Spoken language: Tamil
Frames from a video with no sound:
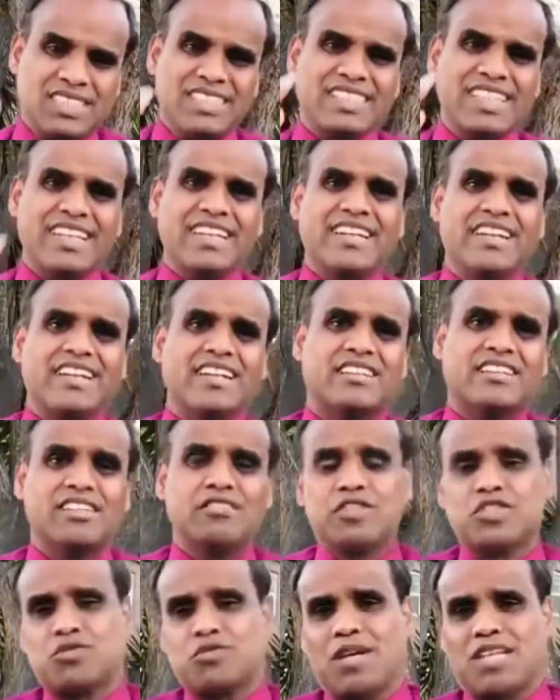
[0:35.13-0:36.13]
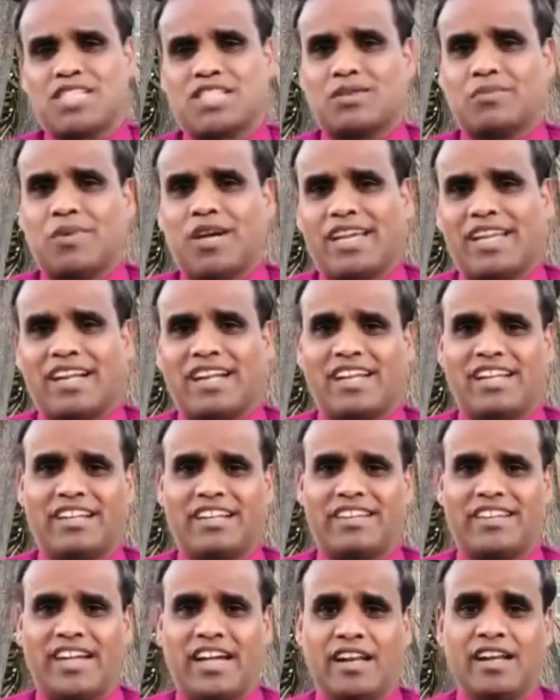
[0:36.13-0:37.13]
என்னிடத்தில் விசுவாசமாயிருங்கள்
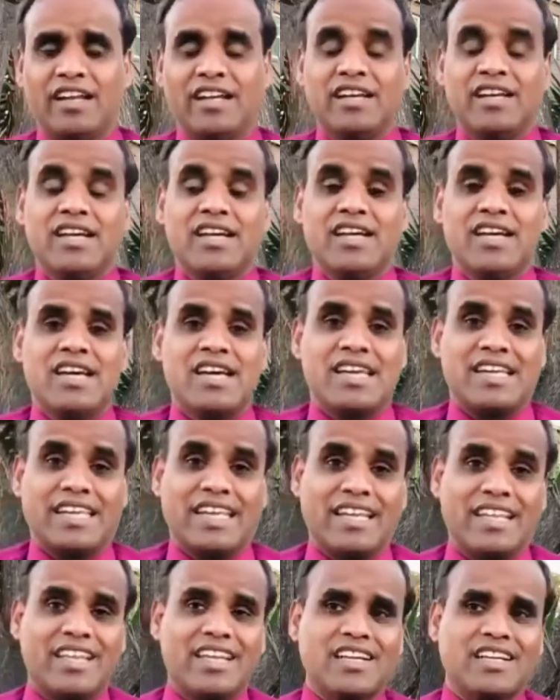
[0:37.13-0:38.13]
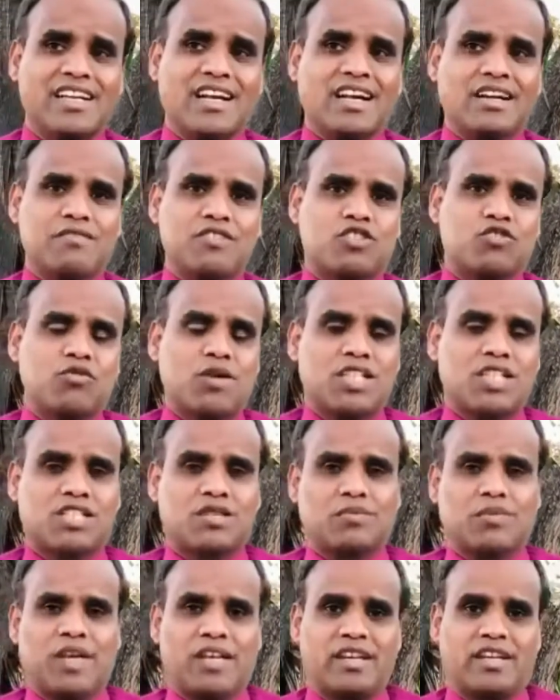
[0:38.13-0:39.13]
என்றார் எதற்காக
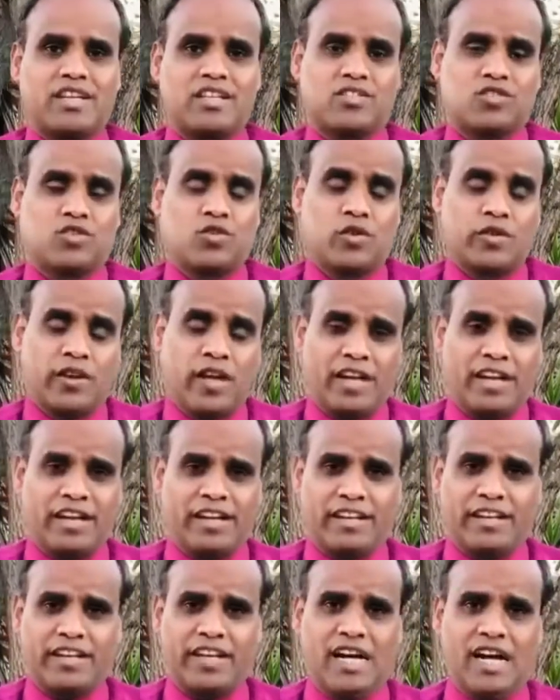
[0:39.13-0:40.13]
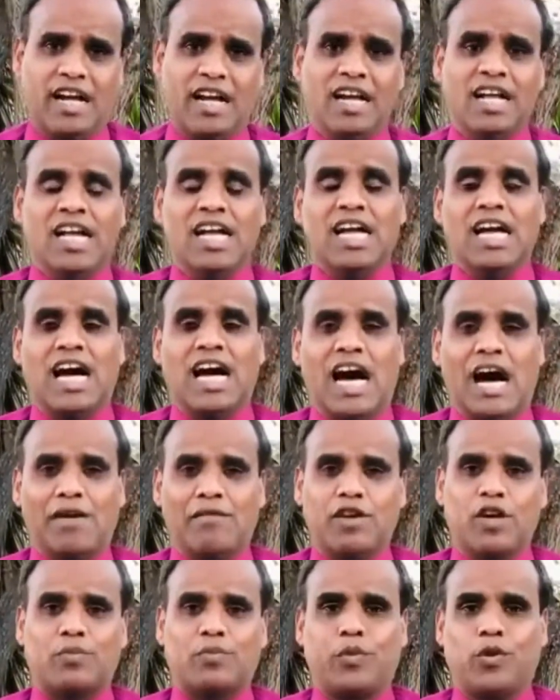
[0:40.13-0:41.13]
விசுவாசமாக இருக்க சொன்னார் என்றால்
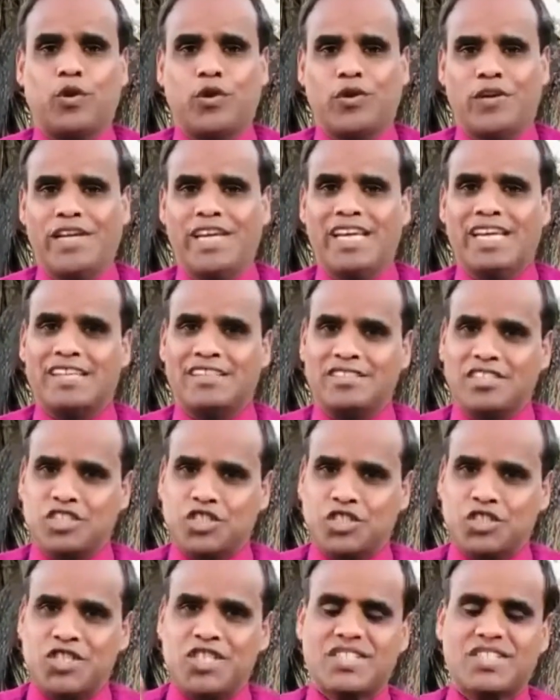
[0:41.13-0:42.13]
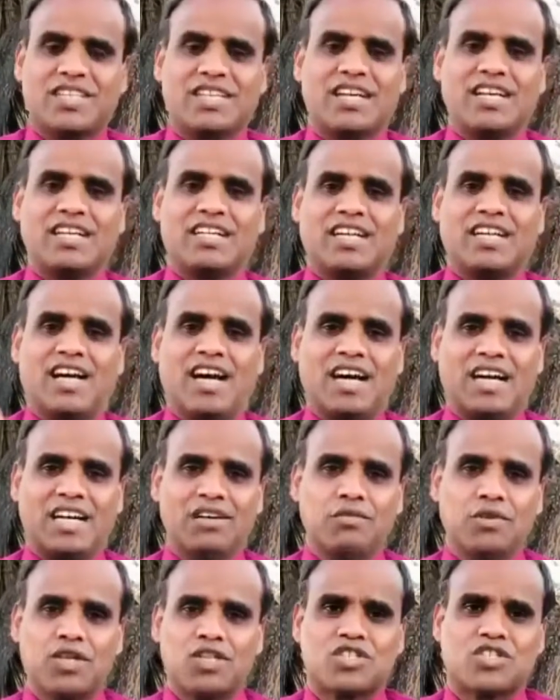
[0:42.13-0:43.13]
அவர் போய் இந்த
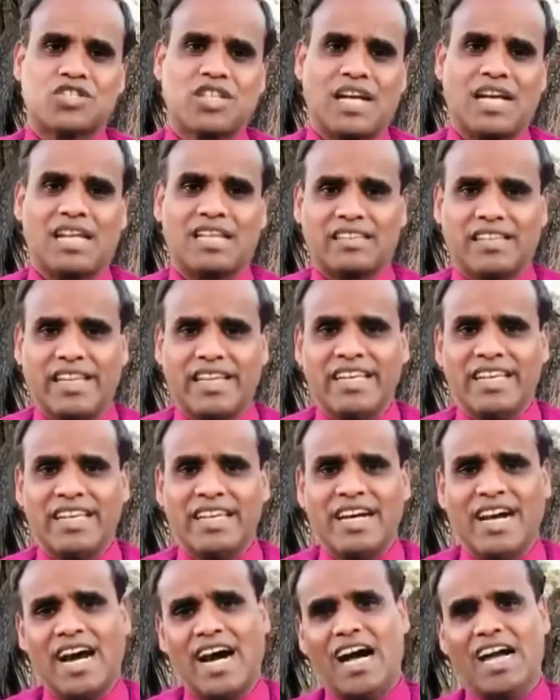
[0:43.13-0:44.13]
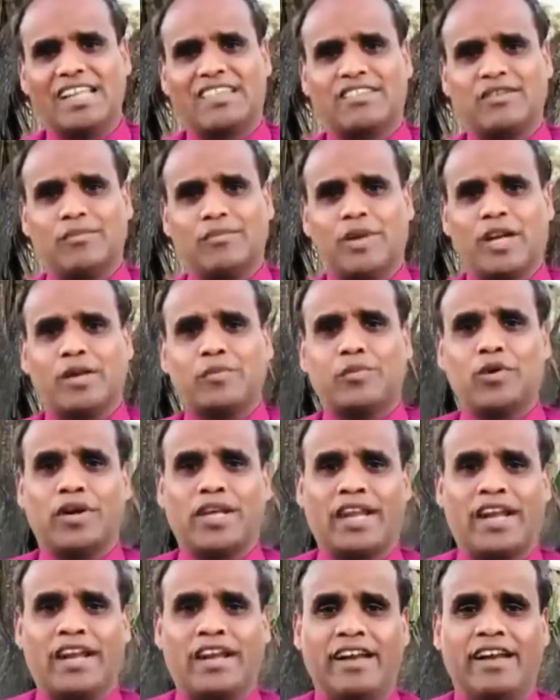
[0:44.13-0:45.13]
ஸ்ரீஷர்களுக்காக ஒரு ஸ்தலத்தை ஆயத்தம் பண்ண
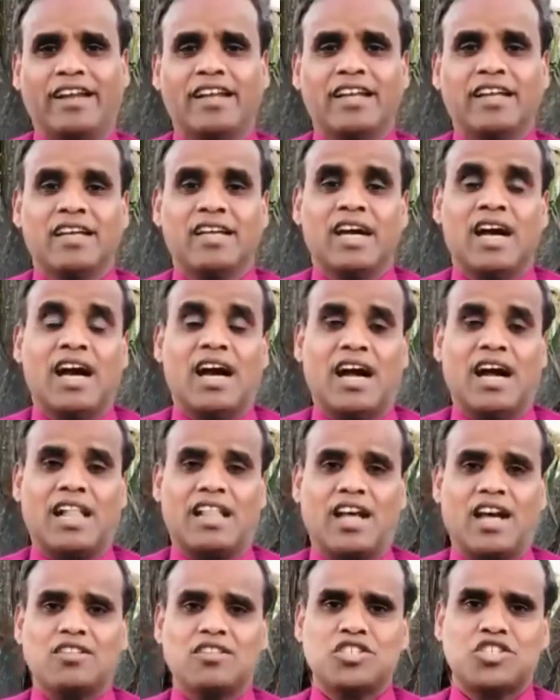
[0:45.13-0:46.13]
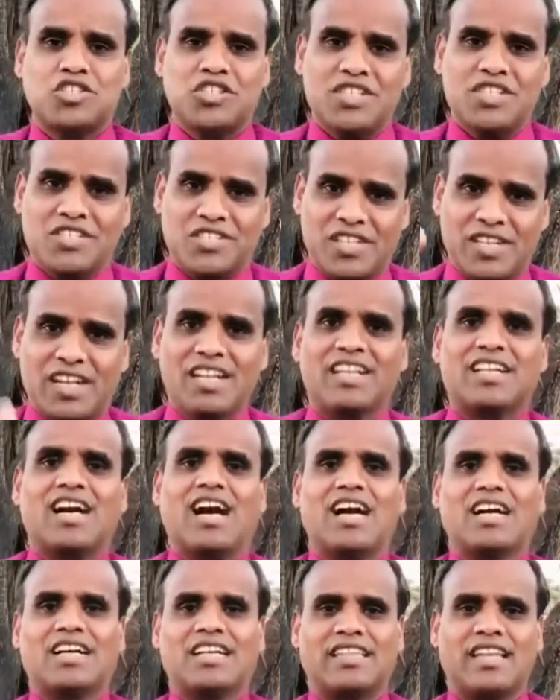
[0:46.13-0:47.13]
போகிறேன் அதாவது
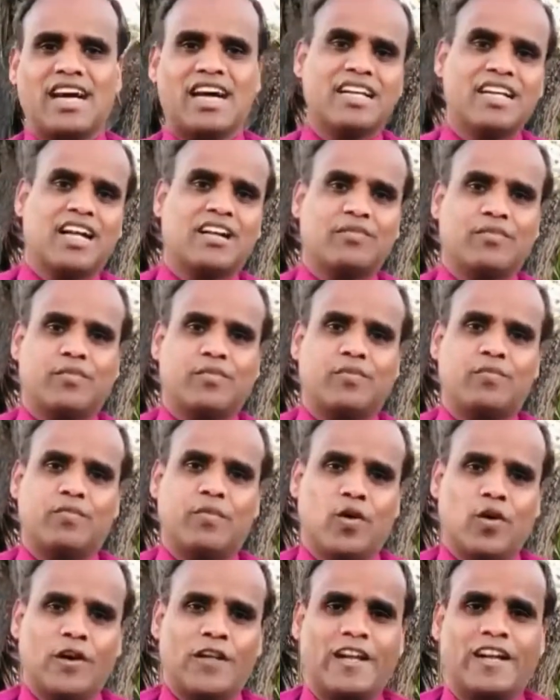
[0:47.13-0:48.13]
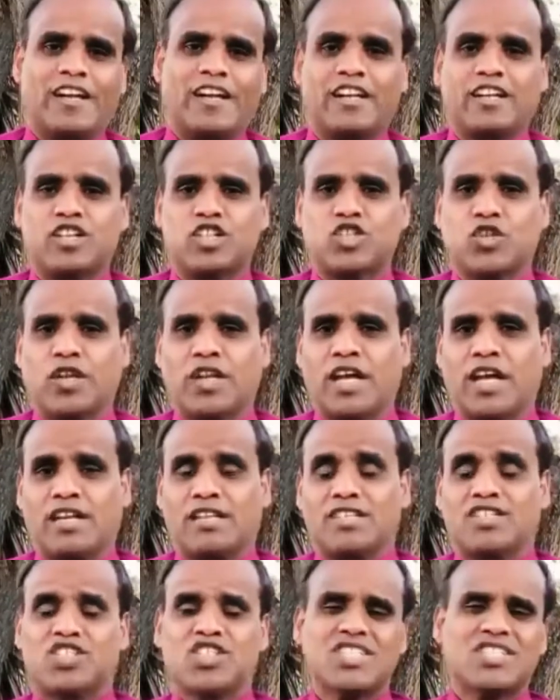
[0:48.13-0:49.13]
ஸ்ரீஷர்களுக்காக தான் நான் போகிறேன் என்று
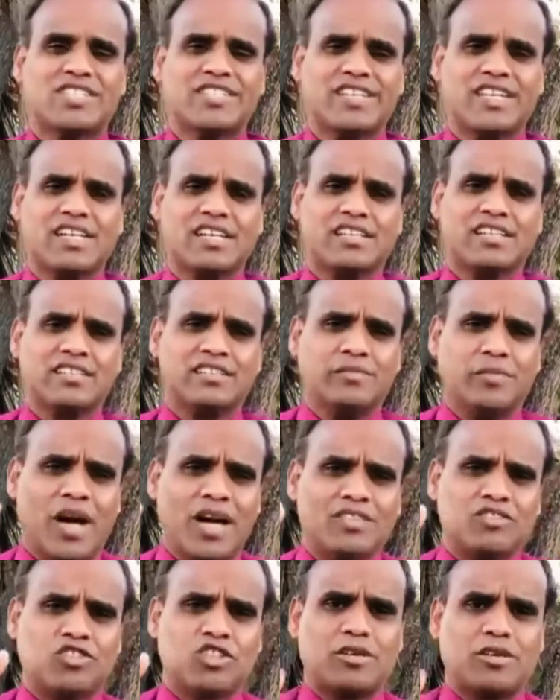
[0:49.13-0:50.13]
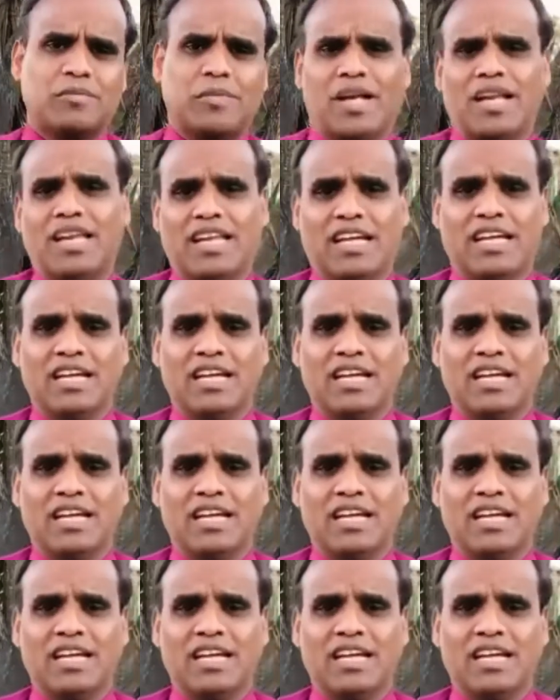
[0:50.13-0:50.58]
சொன்னார் ஸ்ரீஷர்களுக்கு மாத்திரம் அல்ல